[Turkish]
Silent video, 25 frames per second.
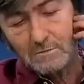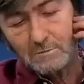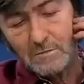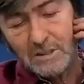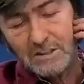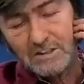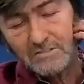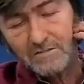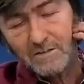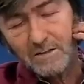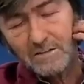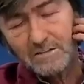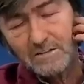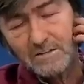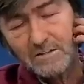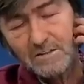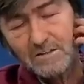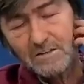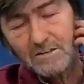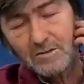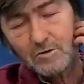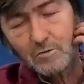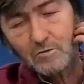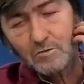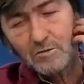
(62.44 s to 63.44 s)
maç
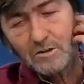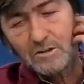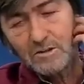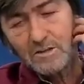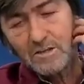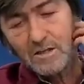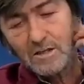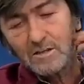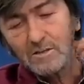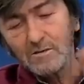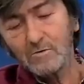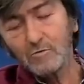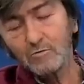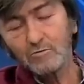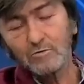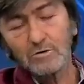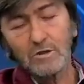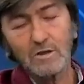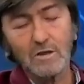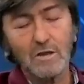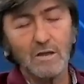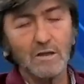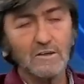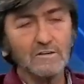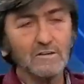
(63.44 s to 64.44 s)
fazlalısı liderliğe
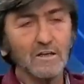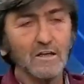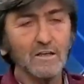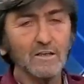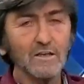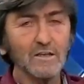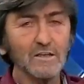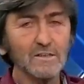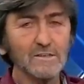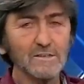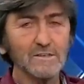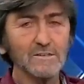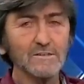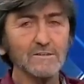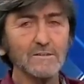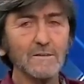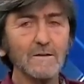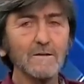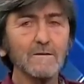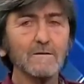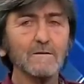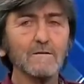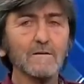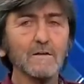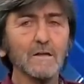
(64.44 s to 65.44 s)
oturan Altay karşısında
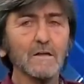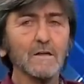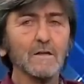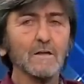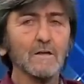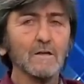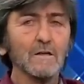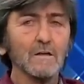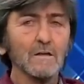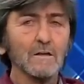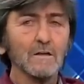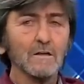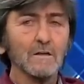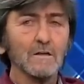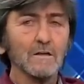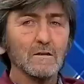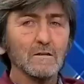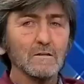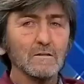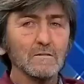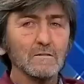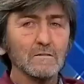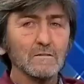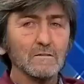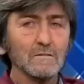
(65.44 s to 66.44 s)

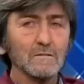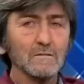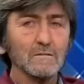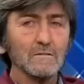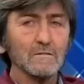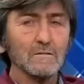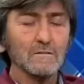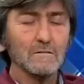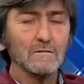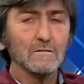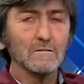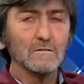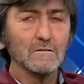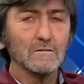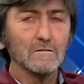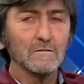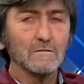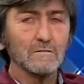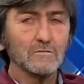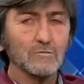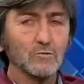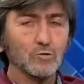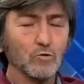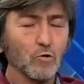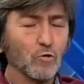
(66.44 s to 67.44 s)
ee,
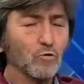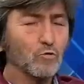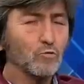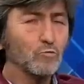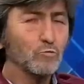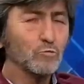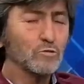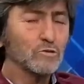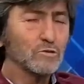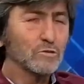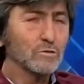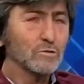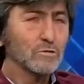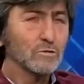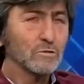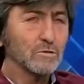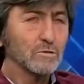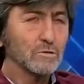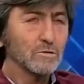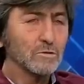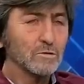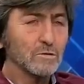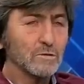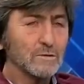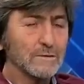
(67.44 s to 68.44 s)
çok
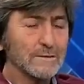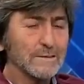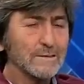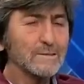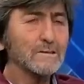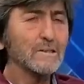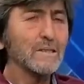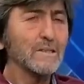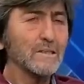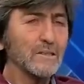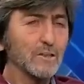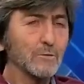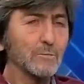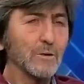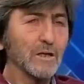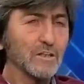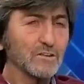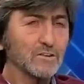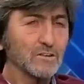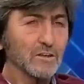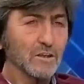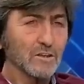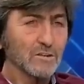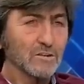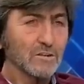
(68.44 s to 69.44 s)
ümitli değildi
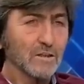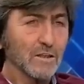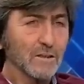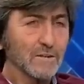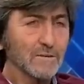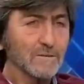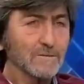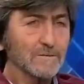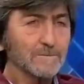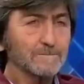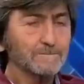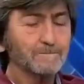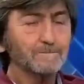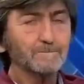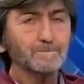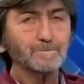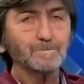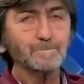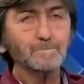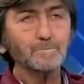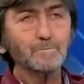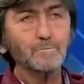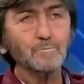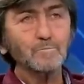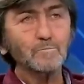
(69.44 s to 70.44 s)
Beşiktaşlar.
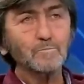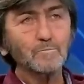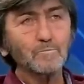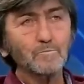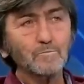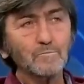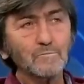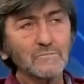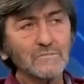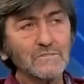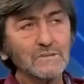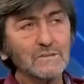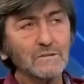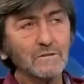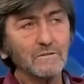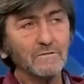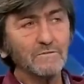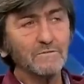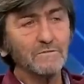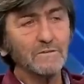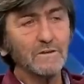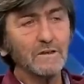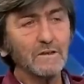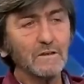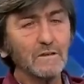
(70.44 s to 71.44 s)

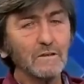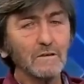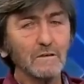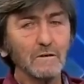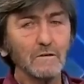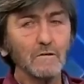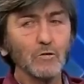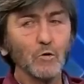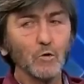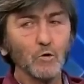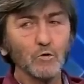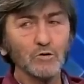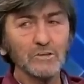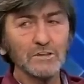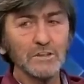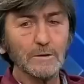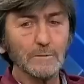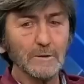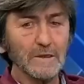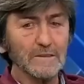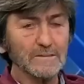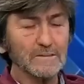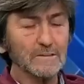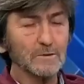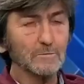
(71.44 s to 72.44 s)
Ve oyuna
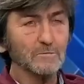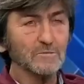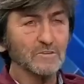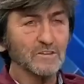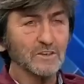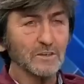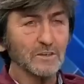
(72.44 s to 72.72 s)
baktığımız